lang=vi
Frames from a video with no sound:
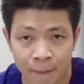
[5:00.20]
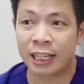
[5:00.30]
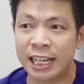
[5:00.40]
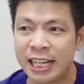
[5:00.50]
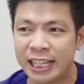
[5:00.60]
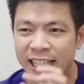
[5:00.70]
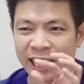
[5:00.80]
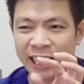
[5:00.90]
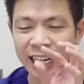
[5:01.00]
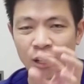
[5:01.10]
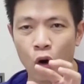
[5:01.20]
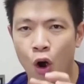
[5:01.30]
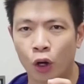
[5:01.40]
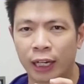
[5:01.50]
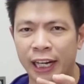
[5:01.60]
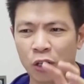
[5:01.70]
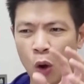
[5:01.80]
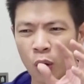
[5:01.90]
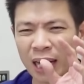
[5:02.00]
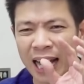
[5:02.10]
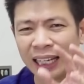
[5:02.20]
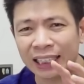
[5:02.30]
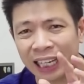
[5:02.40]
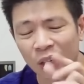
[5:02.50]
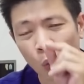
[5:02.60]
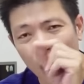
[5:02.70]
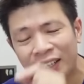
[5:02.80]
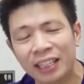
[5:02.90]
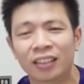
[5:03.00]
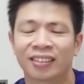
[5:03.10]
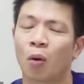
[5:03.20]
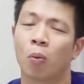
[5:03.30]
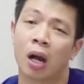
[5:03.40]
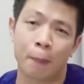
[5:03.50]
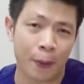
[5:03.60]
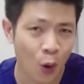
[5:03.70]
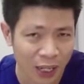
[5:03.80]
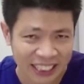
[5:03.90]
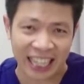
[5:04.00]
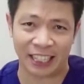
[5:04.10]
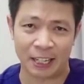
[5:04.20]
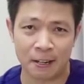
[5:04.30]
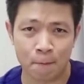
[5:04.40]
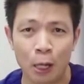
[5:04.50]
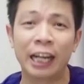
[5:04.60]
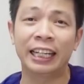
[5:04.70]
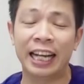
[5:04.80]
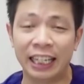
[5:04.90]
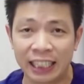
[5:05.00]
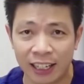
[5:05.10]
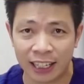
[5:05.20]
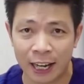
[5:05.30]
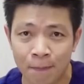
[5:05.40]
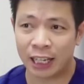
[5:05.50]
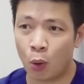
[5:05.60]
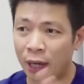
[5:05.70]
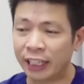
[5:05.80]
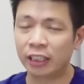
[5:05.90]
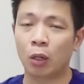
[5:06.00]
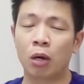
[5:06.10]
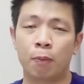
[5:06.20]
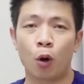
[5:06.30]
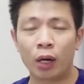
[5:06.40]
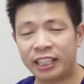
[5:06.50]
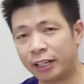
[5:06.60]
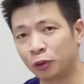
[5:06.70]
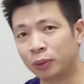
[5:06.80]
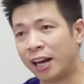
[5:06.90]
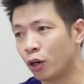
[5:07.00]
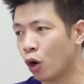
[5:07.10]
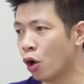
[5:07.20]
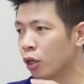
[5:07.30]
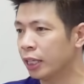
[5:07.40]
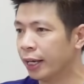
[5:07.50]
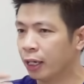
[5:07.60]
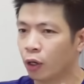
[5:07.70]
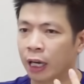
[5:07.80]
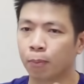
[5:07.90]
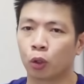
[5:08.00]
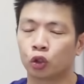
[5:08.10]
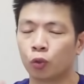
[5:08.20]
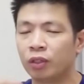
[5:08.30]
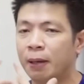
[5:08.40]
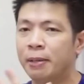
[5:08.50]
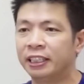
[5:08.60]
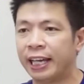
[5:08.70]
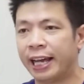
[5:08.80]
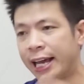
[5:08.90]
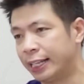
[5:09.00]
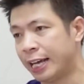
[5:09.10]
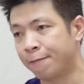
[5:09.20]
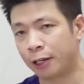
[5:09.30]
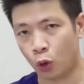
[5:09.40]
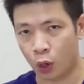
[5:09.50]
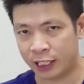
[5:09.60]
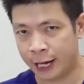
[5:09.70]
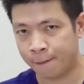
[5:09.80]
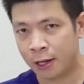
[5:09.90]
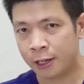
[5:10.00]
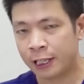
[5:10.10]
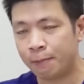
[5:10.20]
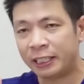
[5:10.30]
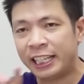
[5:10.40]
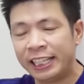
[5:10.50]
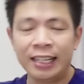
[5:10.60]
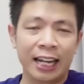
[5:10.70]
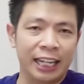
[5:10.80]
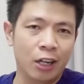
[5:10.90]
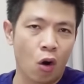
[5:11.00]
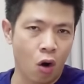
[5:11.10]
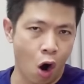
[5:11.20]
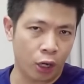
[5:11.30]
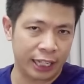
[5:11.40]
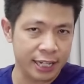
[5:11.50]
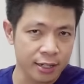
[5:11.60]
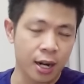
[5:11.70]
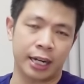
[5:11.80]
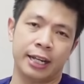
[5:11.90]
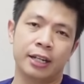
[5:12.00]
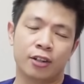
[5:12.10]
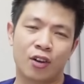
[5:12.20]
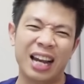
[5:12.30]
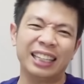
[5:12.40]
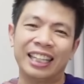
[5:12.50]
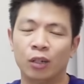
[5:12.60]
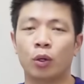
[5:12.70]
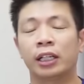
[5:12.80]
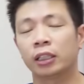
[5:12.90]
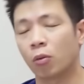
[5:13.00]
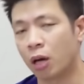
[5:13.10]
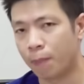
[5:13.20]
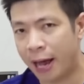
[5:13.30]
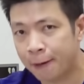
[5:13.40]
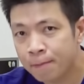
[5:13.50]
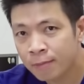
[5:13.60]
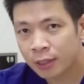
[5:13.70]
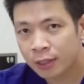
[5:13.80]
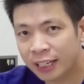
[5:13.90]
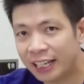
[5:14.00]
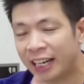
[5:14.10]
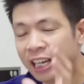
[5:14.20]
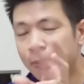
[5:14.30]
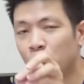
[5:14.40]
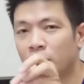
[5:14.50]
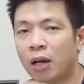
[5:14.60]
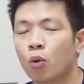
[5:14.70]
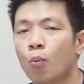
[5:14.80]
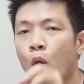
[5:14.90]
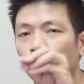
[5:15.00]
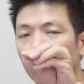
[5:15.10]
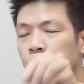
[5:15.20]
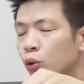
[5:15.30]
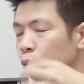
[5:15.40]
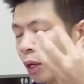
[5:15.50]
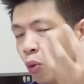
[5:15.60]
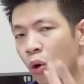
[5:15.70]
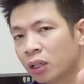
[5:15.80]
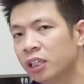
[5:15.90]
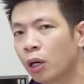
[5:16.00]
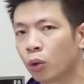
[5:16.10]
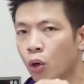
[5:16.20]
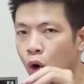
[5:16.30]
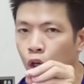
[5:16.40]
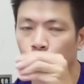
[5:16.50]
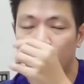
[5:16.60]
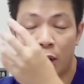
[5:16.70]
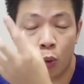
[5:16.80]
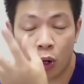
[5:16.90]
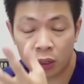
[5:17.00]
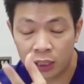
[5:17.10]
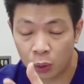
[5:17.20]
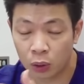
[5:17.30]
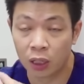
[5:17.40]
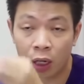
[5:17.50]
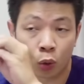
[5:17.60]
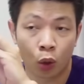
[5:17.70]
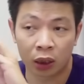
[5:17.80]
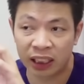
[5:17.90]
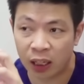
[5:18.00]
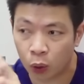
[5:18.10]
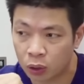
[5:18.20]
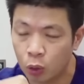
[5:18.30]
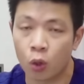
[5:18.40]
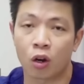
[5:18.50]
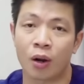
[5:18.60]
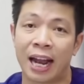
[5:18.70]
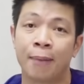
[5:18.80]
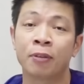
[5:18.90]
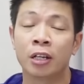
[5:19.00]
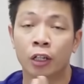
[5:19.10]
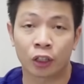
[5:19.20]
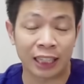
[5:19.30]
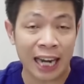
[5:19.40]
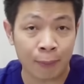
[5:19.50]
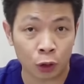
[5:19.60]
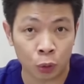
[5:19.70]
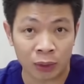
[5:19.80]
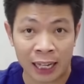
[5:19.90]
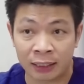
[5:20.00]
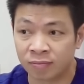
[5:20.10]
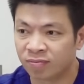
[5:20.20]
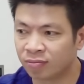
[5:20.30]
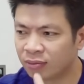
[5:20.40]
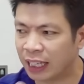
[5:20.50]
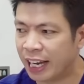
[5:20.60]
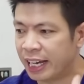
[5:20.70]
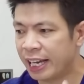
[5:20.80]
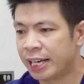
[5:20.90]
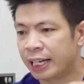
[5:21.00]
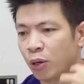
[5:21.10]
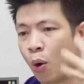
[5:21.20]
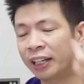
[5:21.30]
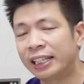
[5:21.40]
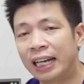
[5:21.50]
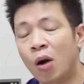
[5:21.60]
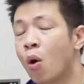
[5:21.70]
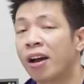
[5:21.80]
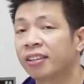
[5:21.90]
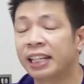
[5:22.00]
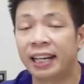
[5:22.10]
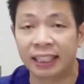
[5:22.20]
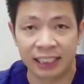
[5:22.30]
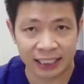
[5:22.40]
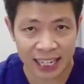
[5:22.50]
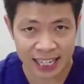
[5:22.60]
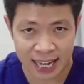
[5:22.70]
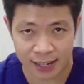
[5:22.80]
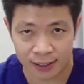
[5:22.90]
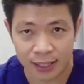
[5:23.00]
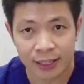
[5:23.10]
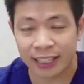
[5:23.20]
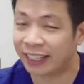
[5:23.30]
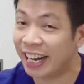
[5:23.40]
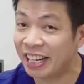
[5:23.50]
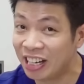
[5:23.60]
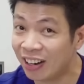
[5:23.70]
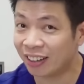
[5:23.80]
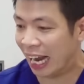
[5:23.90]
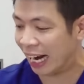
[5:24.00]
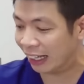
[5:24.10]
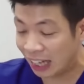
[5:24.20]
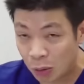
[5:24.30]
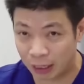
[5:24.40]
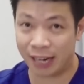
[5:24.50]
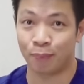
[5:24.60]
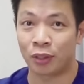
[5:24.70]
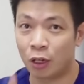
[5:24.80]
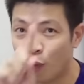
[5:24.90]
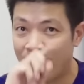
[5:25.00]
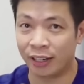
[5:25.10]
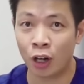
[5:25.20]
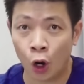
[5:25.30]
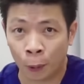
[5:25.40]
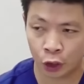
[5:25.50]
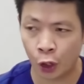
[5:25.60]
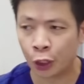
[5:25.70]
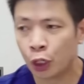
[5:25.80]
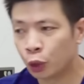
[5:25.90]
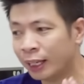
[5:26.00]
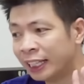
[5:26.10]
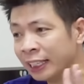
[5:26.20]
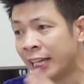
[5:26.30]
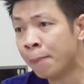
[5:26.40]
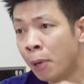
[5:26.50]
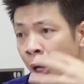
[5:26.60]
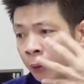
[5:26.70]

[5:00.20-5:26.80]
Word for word: ấy thì chính cái đồ ngọt đấy nó ngăn chặn quá trình tổng hợp collagen mọi người nên nhớ cái đấy cái quá trình tổng hợp collagen chúng ta nó có thể nó cần bổ sung vitamin C hay là thành phần collagen nhưng mà chính là cái đồ ngọt cái đường ấy nó ngăn chặn quá trình tổng hợp lại nên là khi mà chúng ta bổ sung chúng ta uống nhiều đồ ngọt chúng ta uống nhiều đường uống nhiều thức uống có ga nó sẽ làm cho chúng ta ừ, cái cái cái quá trình lão hóa nó sẽ là diễn ra nhanh hơn nên ở đây nước là nước lọc nha chứ không phải là nước ngọt rồi chúng ta sẽ thêm